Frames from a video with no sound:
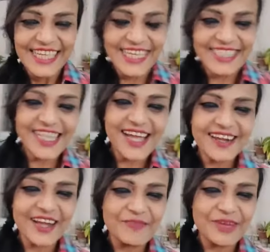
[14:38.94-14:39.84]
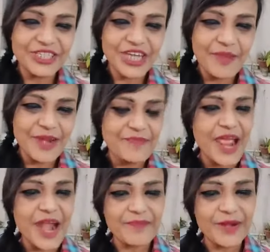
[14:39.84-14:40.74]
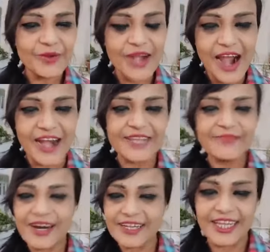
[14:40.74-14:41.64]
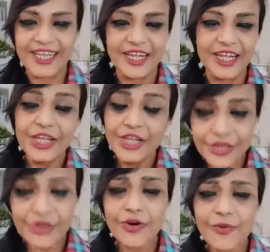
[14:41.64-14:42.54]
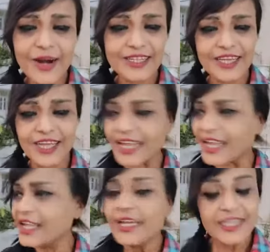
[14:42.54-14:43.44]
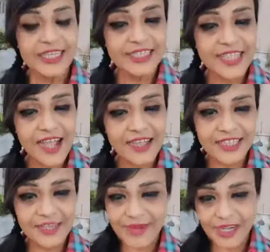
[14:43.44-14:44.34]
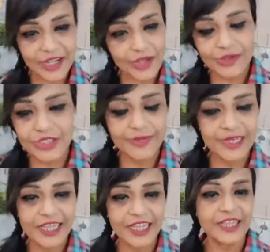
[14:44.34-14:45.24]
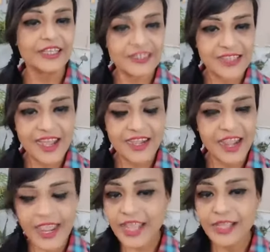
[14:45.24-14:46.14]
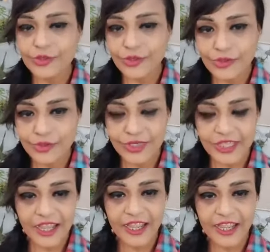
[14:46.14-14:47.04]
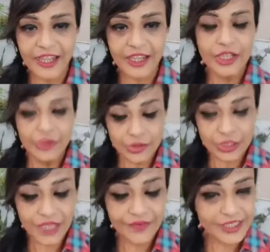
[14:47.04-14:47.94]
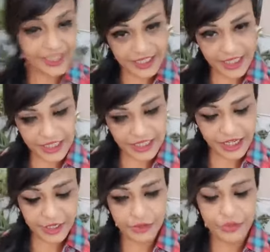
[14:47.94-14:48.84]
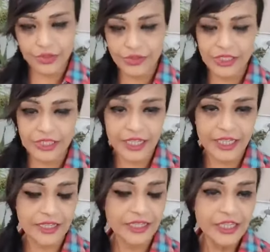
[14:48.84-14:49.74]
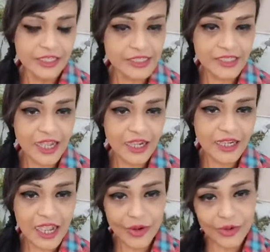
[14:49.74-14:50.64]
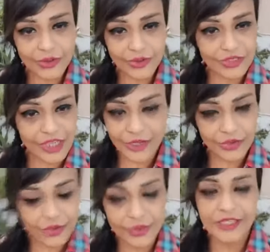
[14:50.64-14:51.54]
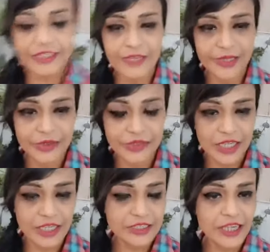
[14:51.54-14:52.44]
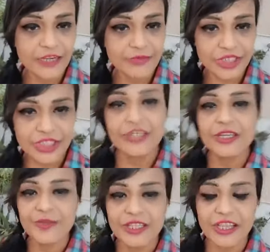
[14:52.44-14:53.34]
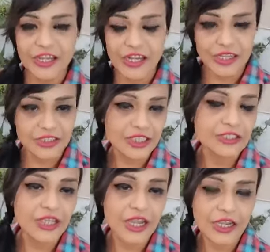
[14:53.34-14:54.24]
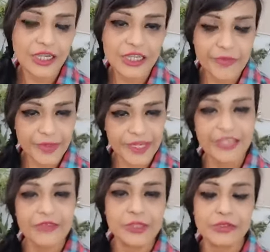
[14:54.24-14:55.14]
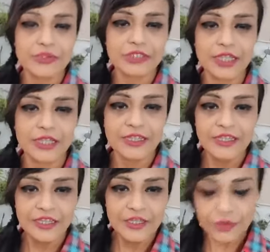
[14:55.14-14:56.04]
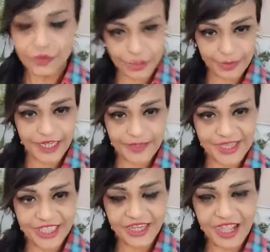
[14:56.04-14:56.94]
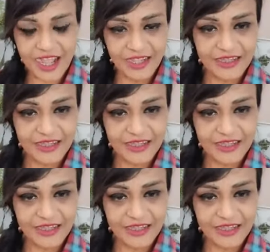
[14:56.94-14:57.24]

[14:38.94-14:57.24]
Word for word: किसान हमेशा अपने पैर पर कुल्हाड़ी मारता है क्यों मारता है किसान से बढ़कर कुछ भी नहीं किसान है तो दुनिया है उसकी वजह से ही सारे उद्योग धंधे हैं किसान ना हो तो सारे उद्योग धंधे बंद हो जाएं सारी मशीनरी पर ताला लग जाए सारी कंपनियां बंद हो जाएं कुछ भी नहीं बचेगा